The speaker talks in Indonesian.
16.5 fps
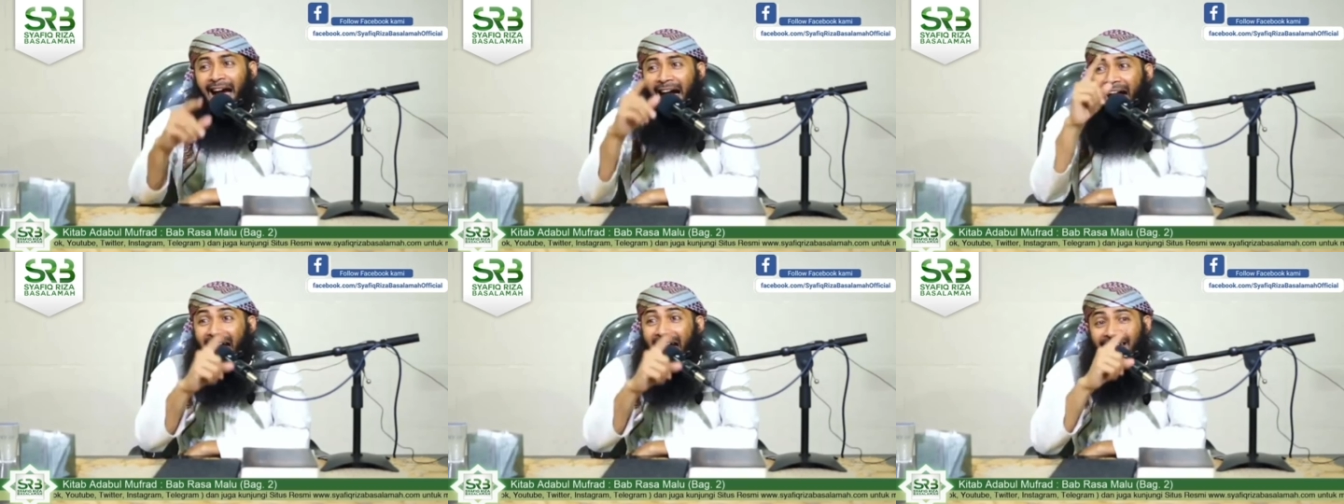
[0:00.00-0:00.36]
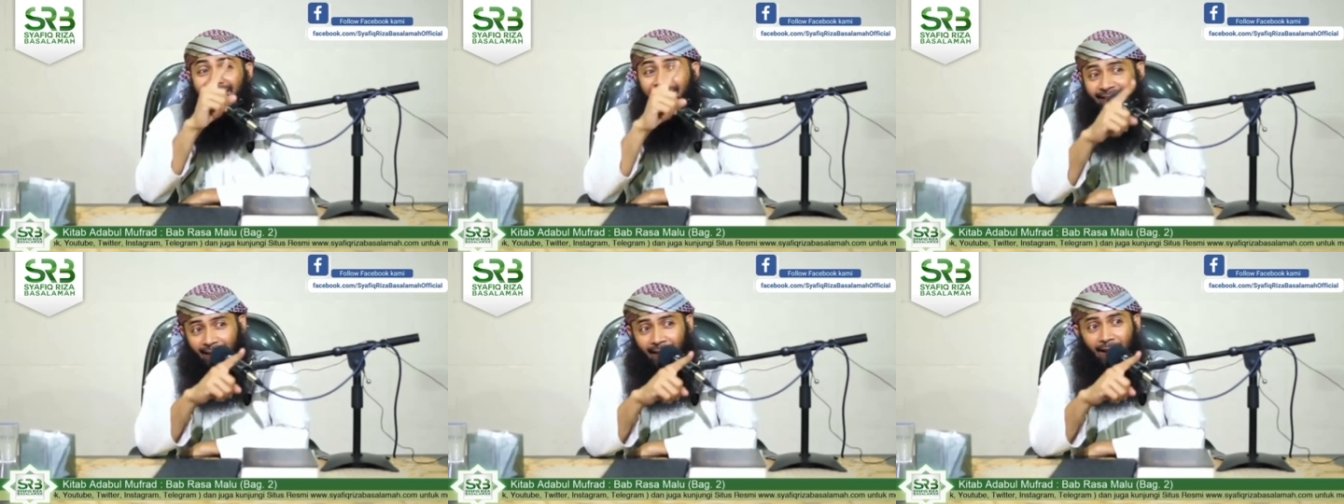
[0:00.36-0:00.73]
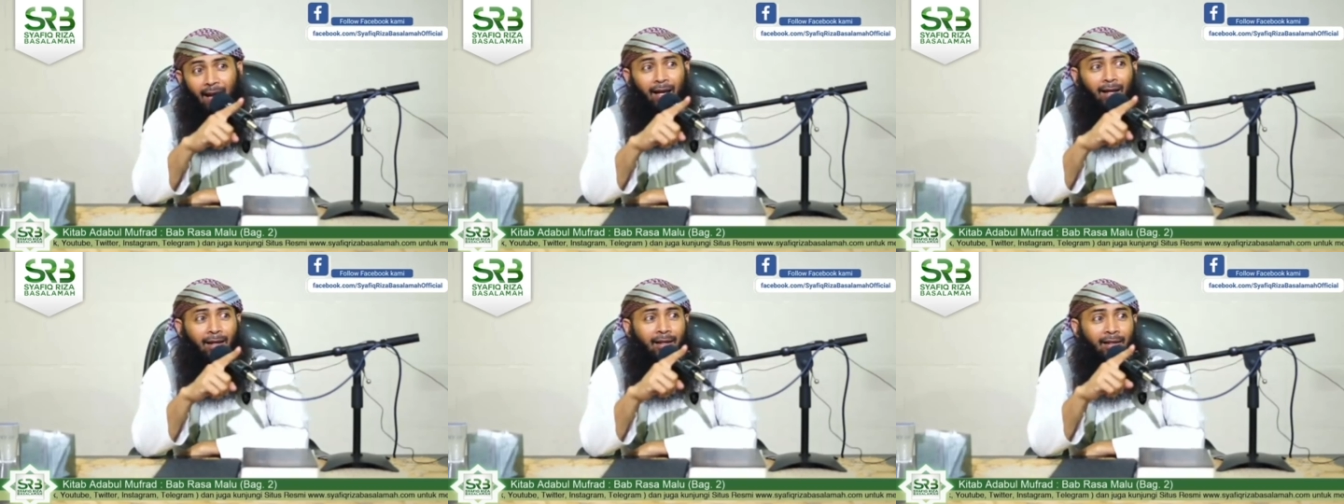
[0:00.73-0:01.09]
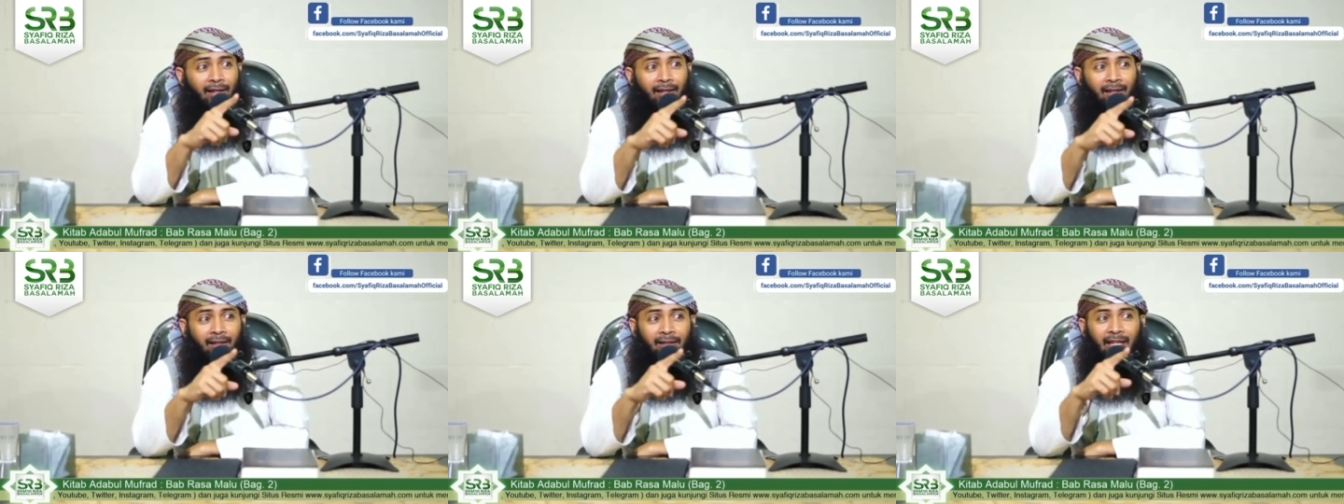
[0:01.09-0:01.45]
Ada
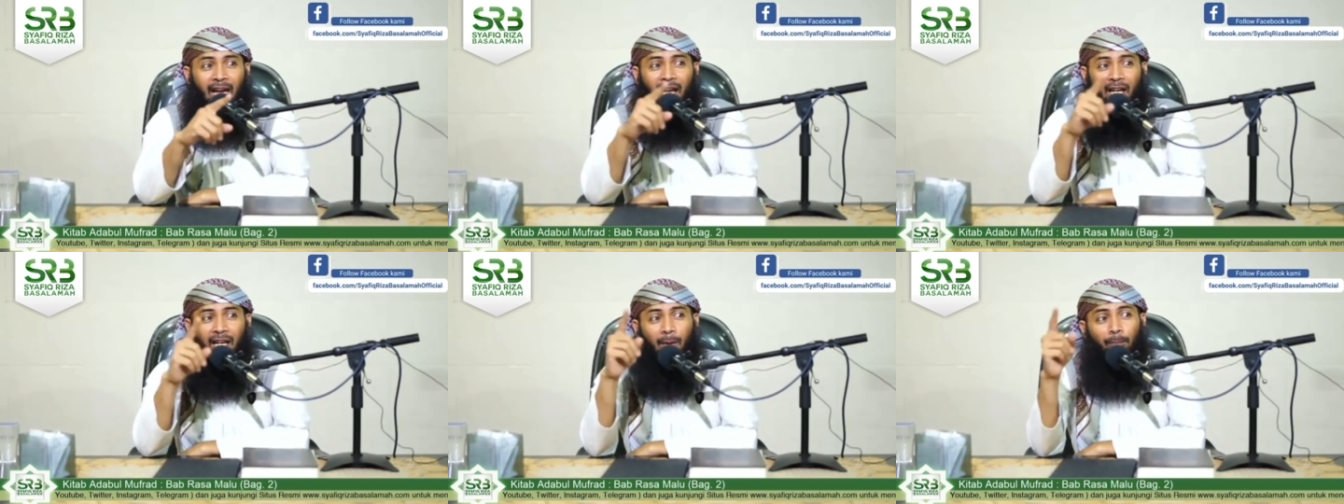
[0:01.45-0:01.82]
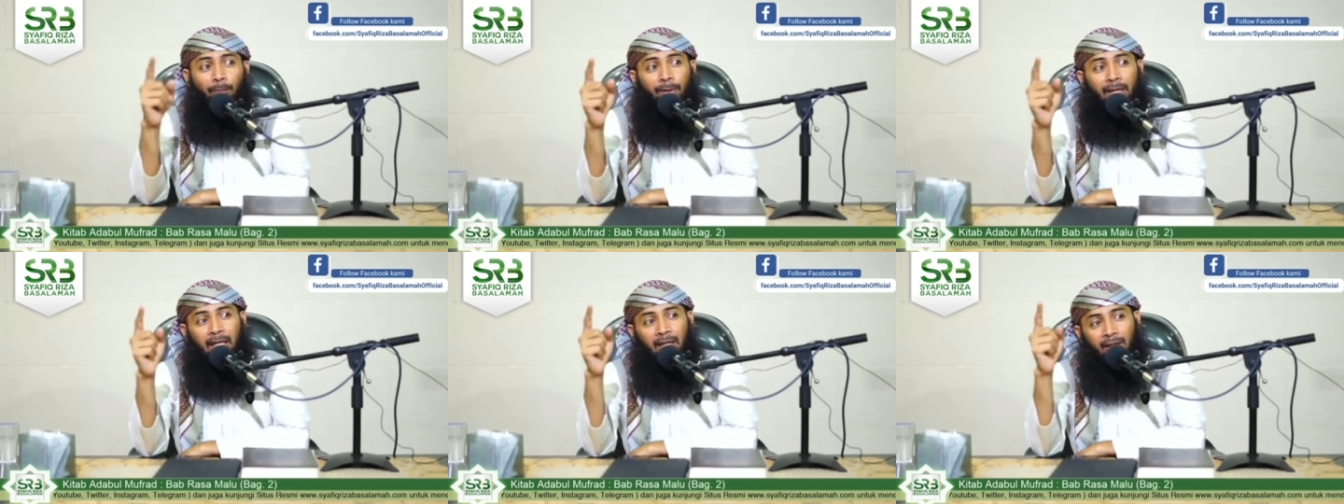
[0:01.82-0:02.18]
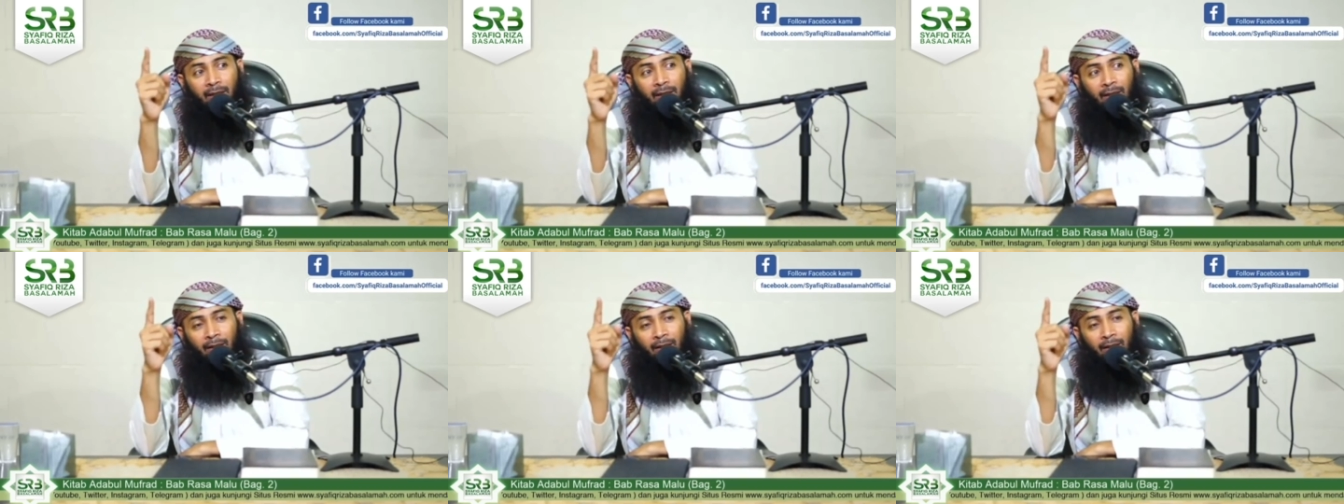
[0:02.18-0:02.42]
yang lebih